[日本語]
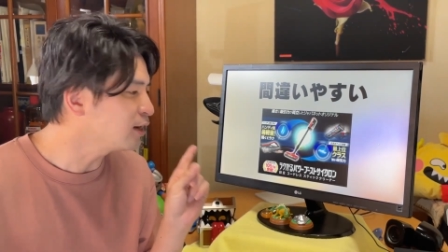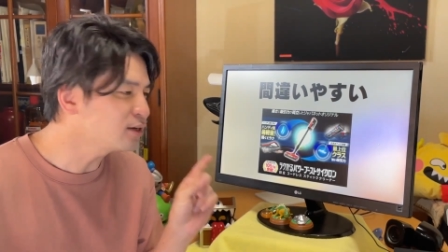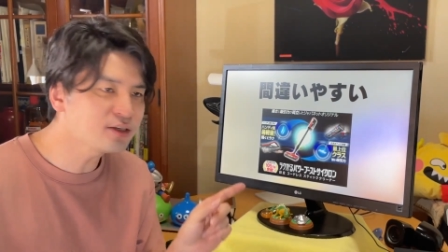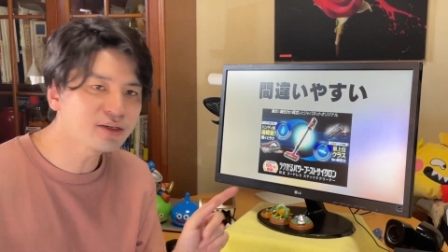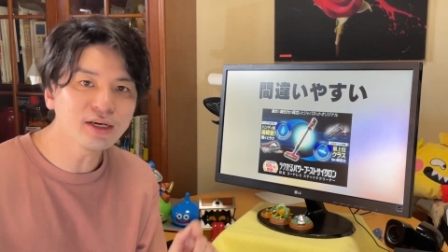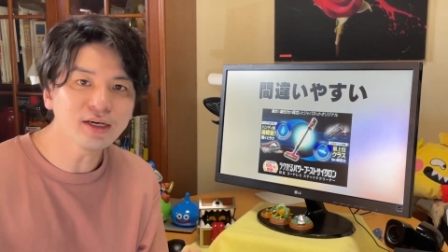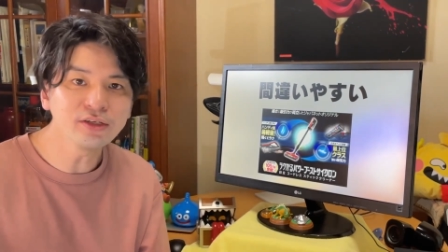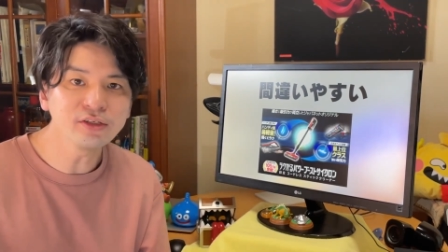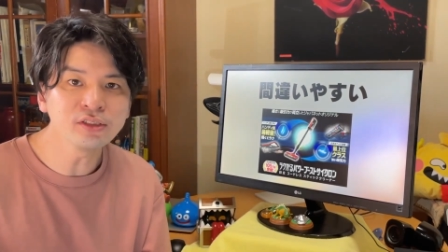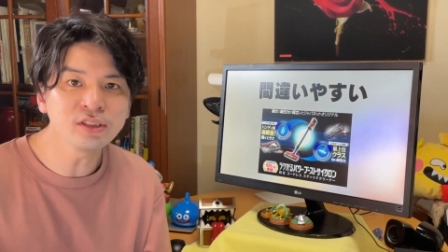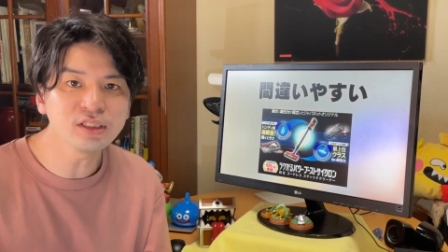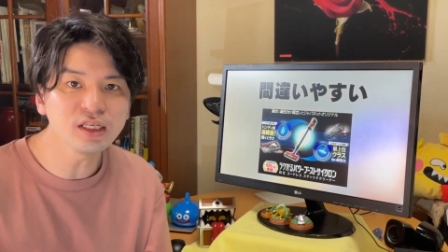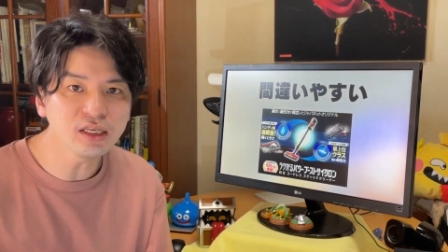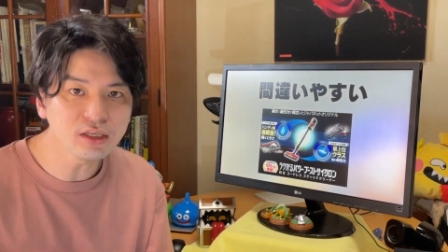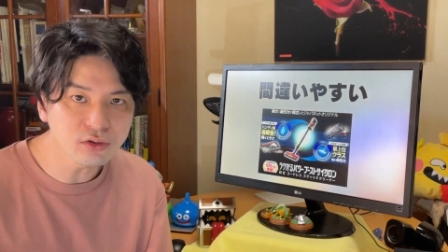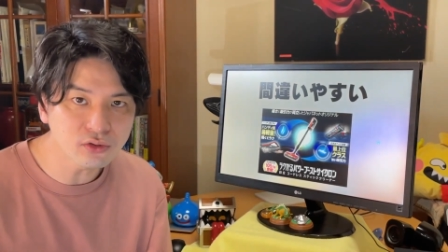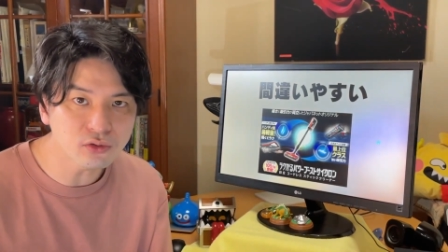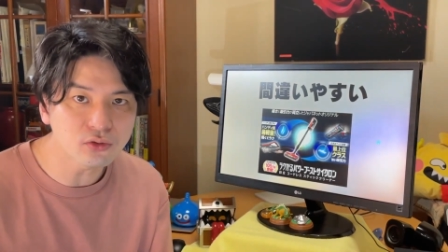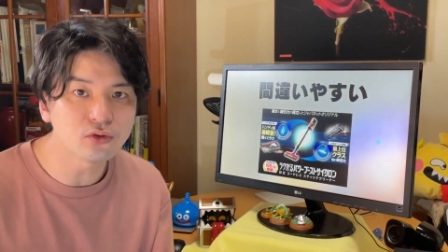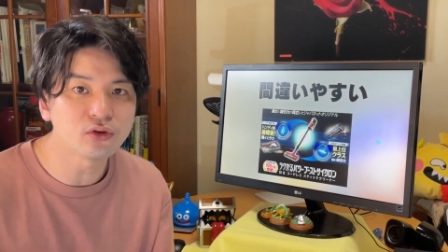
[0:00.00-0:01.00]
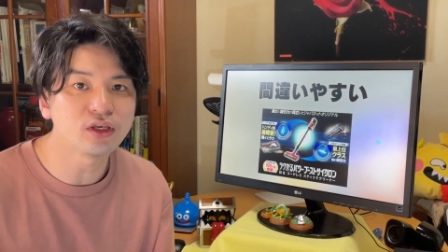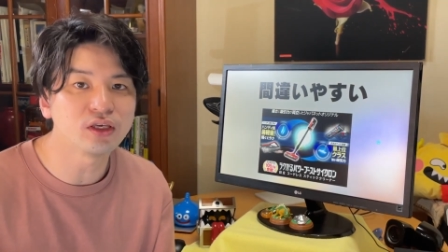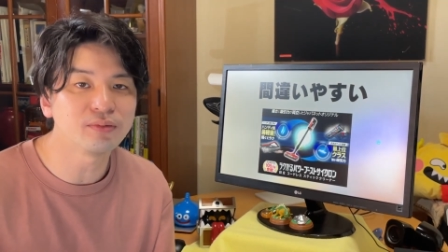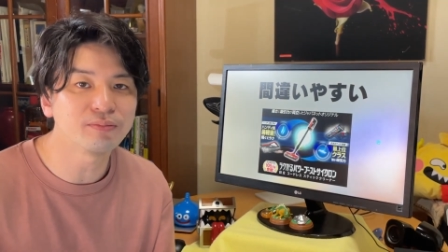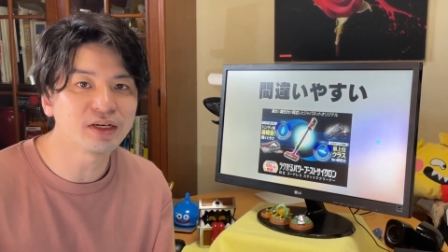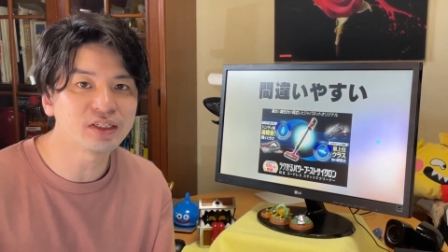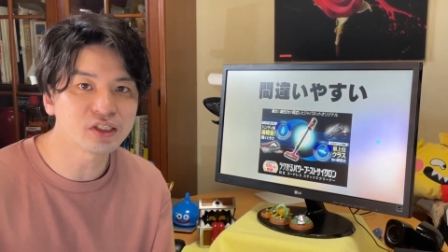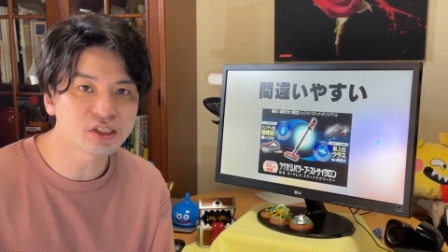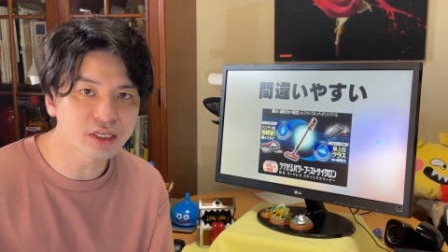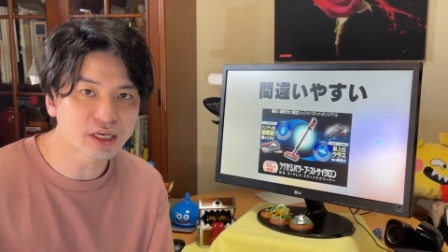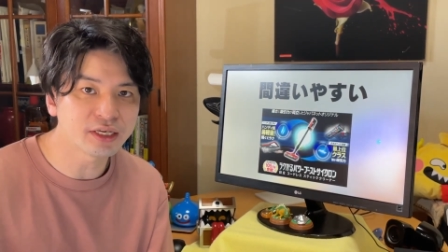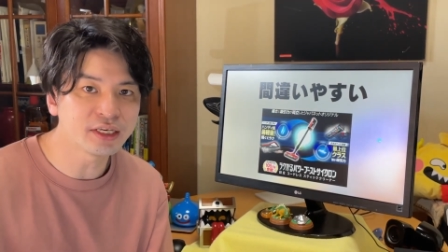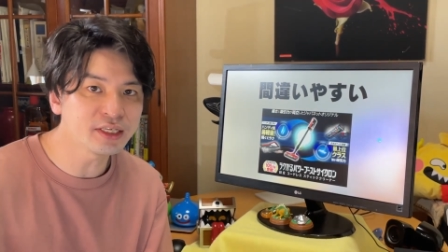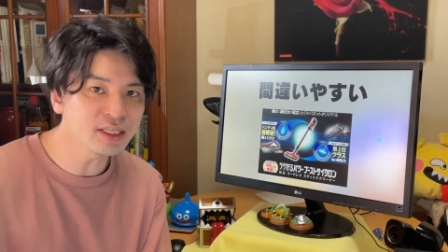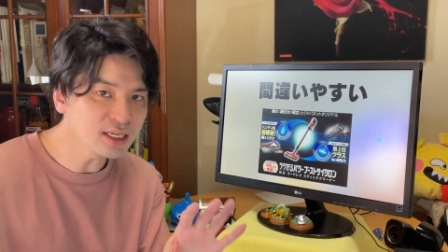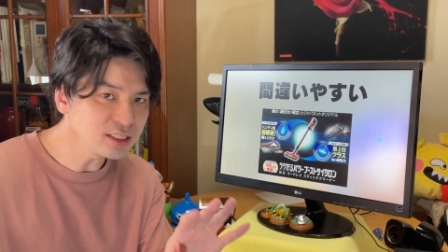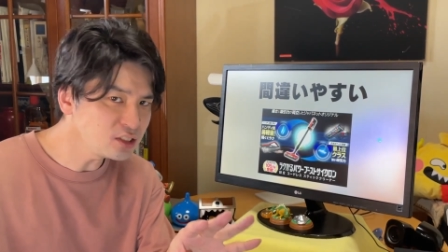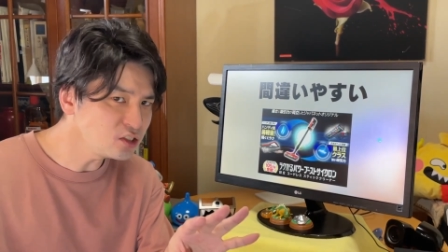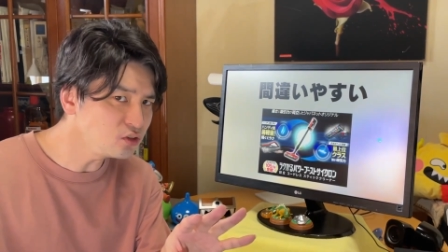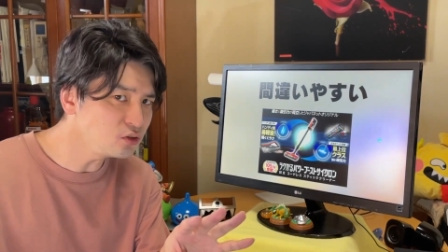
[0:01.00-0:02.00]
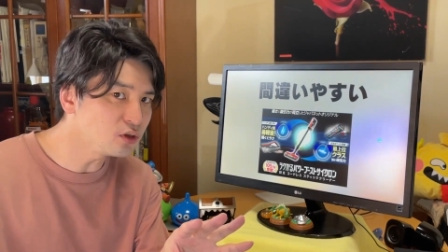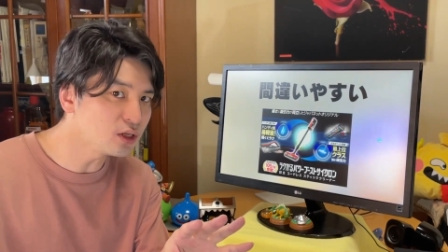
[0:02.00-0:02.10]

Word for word: クカルスティックと言いまして、日立の